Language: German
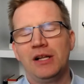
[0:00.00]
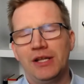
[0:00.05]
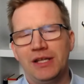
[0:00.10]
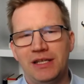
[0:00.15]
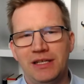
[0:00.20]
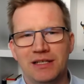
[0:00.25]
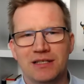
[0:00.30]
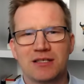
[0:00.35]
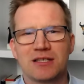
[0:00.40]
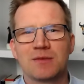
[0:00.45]

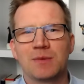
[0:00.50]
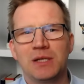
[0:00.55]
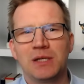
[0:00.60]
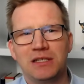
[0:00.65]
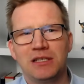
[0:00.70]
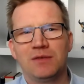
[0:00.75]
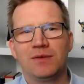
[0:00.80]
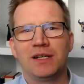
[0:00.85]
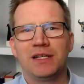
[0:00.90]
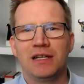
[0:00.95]
Hier ist es
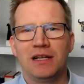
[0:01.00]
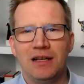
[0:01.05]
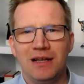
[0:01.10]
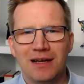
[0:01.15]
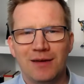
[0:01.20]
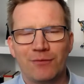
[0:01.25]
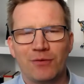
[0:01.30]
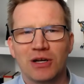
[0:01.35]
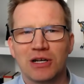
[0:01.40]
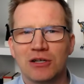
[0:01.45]
wichtig, wenn ihr
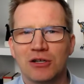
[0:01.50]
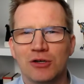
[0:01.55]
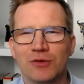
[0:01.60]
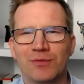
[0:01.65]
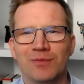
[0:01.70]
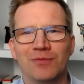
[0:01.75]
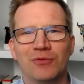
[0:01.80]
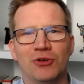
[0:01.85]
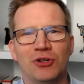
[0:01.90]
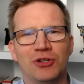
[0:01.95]
leer
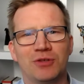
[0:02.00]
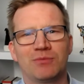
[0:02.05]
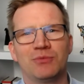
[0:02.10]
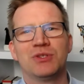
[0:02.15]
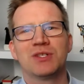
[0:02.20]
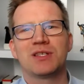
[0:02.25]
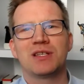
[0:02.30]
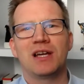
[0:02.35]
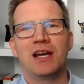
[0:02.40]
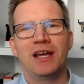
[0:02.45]
verkaufen wollt,
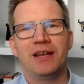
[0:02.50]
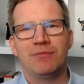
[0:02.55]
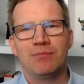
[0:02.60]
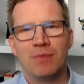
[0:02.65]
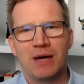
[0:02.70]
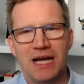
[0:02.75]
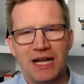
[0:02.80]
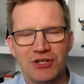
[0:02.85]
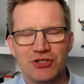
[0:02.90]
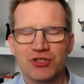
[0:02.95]
müsst ihr ein
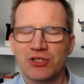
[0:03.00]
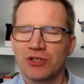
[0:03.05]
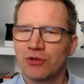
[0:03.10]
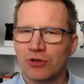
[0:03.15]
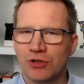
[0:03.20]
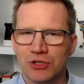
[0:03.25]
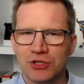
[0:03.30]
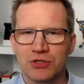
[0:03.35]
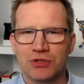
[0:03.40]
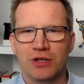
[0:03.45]

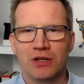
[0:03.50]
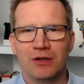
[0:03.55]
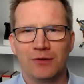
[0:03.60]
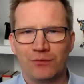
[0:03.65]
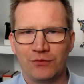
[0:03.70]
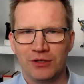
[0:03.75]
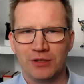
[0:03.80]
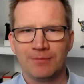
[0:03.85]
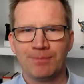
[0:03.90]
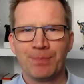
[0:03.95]
Margin-Konto
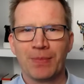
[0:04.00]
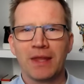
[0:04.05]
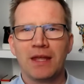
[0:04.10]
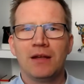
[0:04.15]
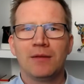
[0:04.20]
eröffnen.